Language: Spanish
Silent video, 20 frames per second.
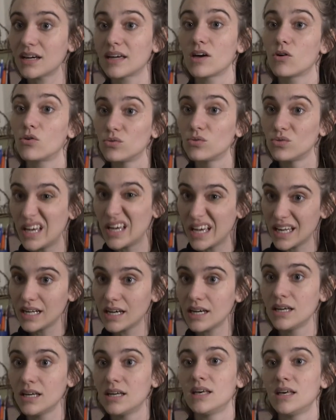que
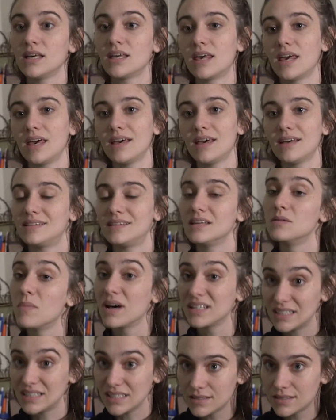condena, que
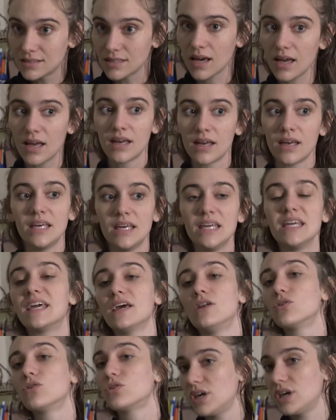estigmatiza y
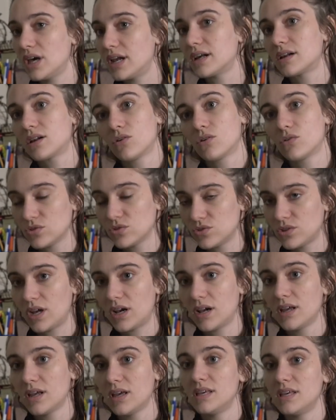que no quiere
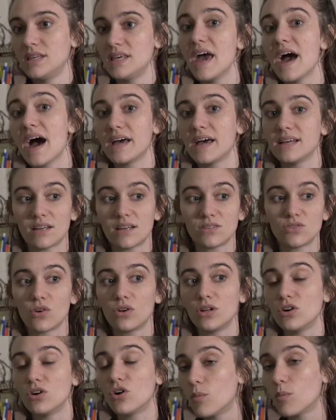reconocer. Y es a esa
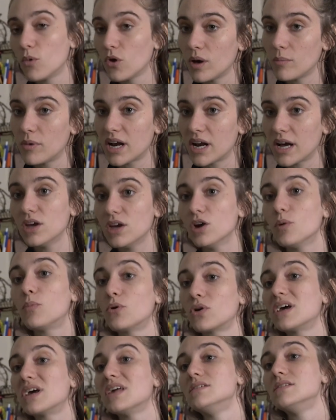zona incómoda para ellos
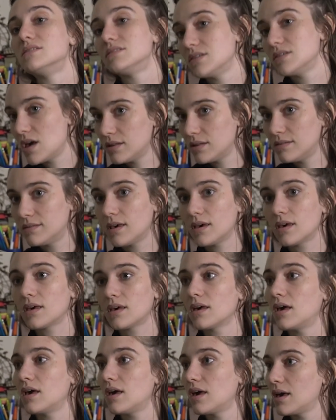porque
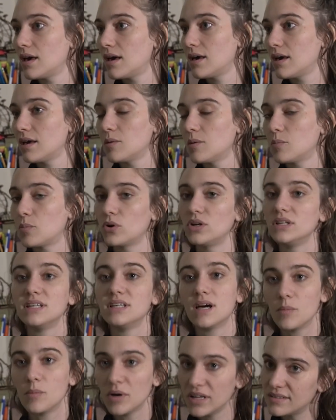disienten eh,
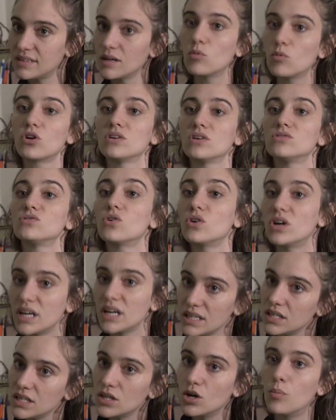políticamente, porque son
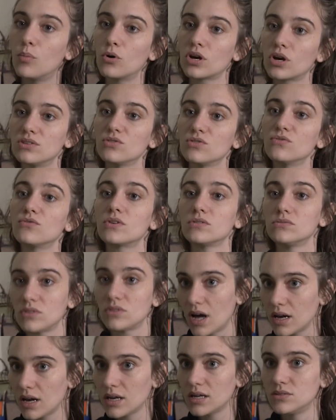críticos, porque son
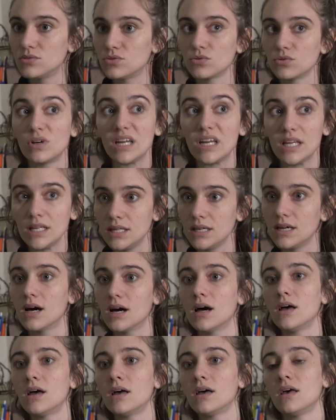frontales en su
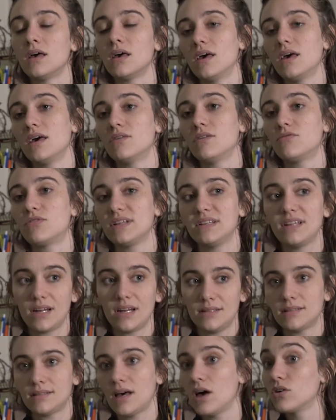crítica eh, frente al
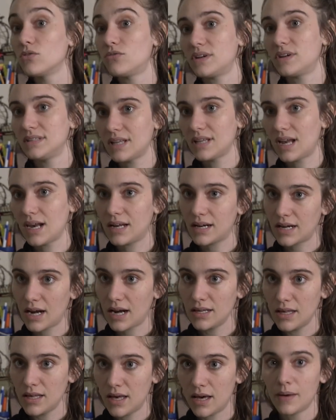Estado y frente a la
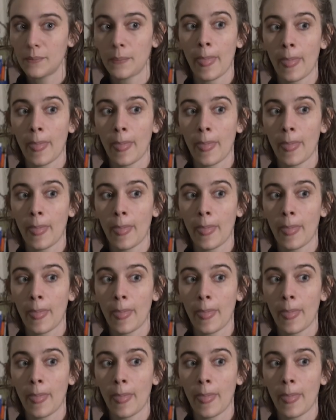realidad.